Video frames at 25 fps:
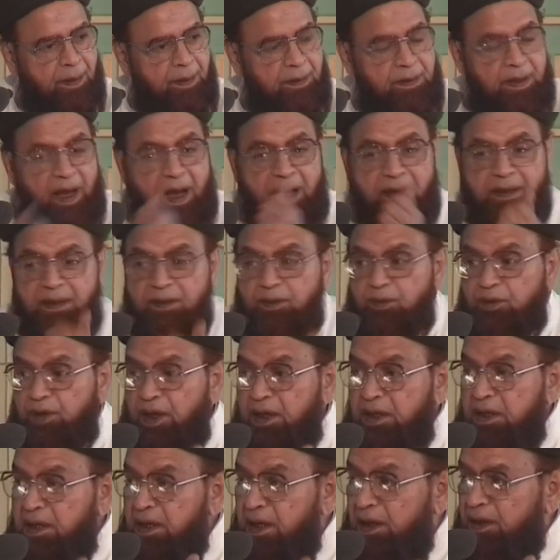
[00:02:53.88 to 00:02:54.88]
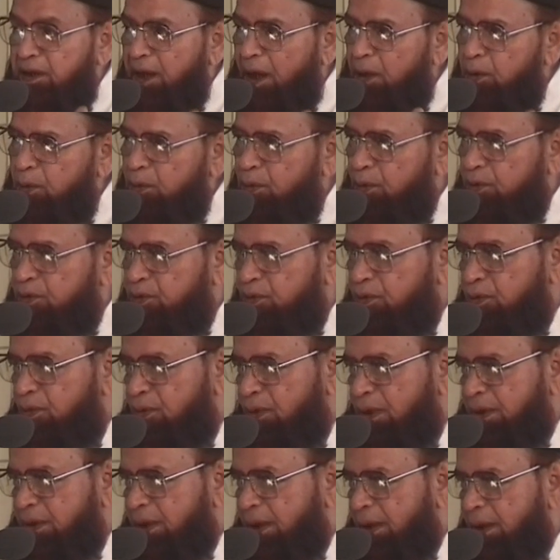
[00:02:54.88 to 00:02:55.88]
यहाँ के दीनी इदारों को
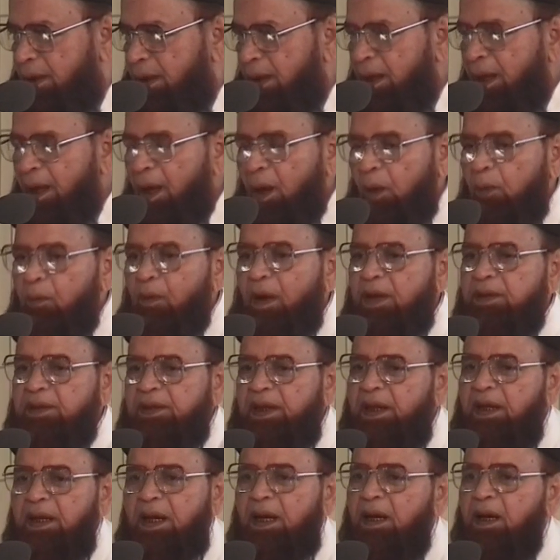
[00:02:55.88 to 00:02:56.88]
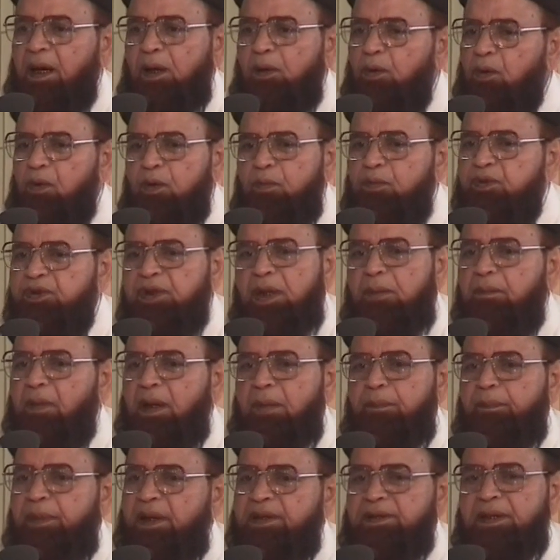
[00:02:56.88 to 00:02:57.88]
ज़रूरत है वहाँ तेरह करोड़
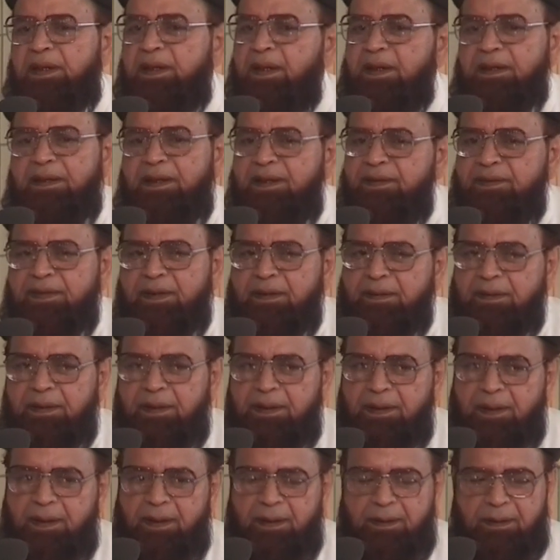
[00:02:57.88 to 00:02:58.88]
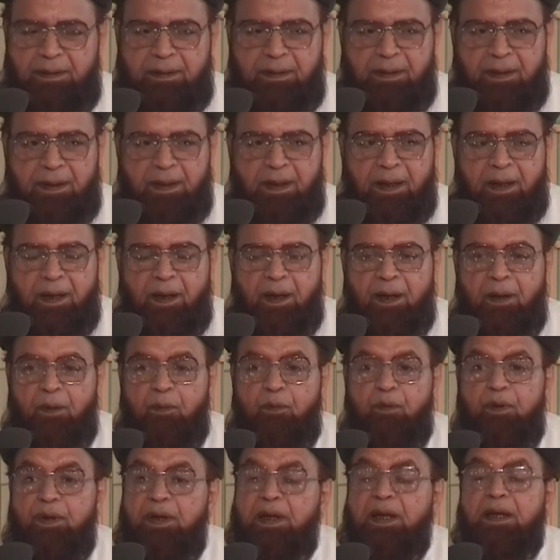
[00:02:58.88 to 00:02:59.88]
मुसलमान पैसा नहीं दे सकते क्या
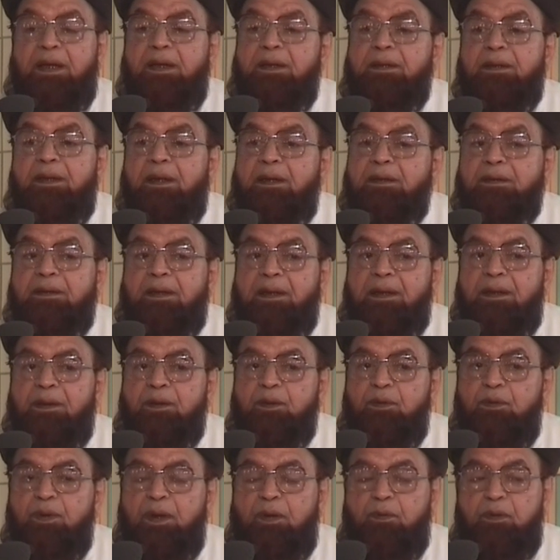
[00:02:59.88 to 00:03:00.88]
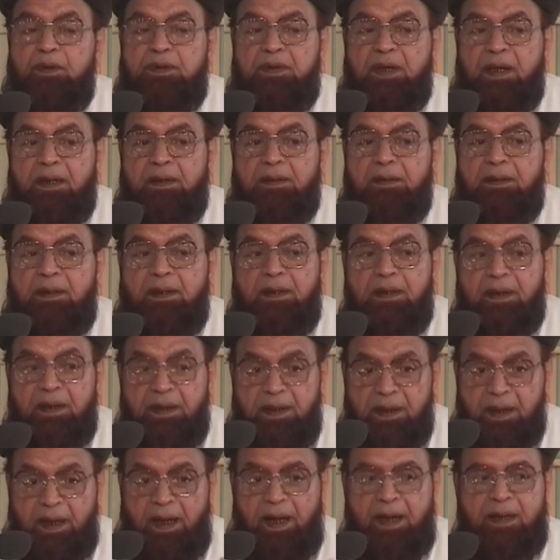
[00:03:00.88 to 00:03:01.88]
वो नहीं देते क्योंकि वो जानते हैं कि
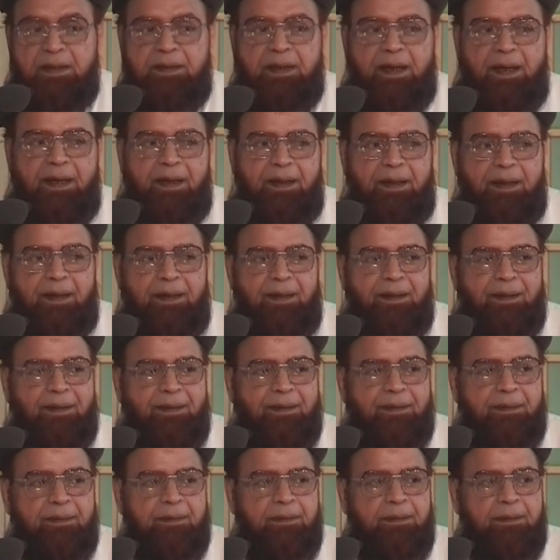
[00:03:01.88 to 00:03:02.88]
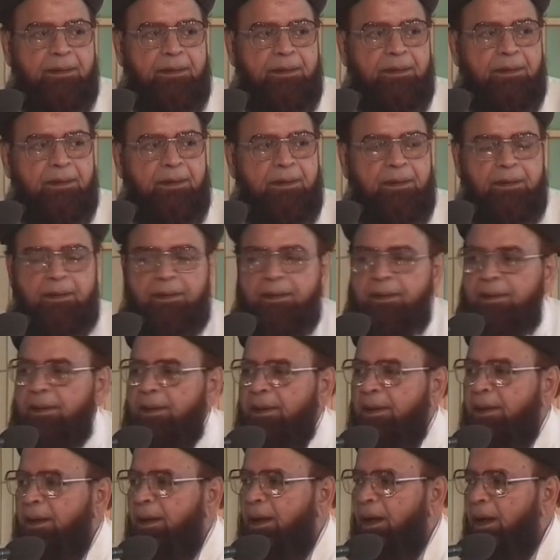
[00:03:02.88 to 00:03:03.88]
ये खा जाएगा
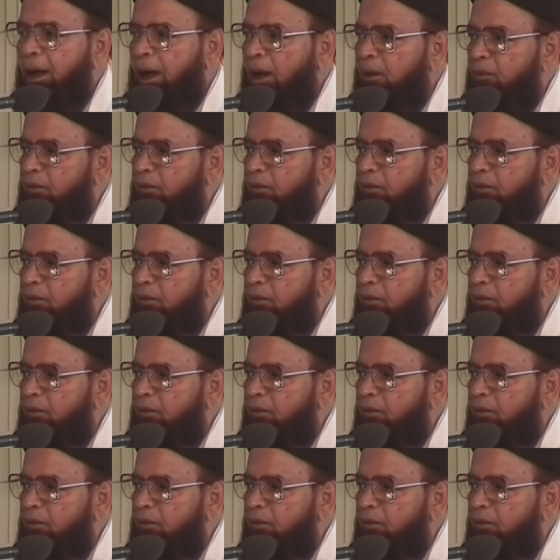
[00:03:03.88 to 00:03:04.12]
और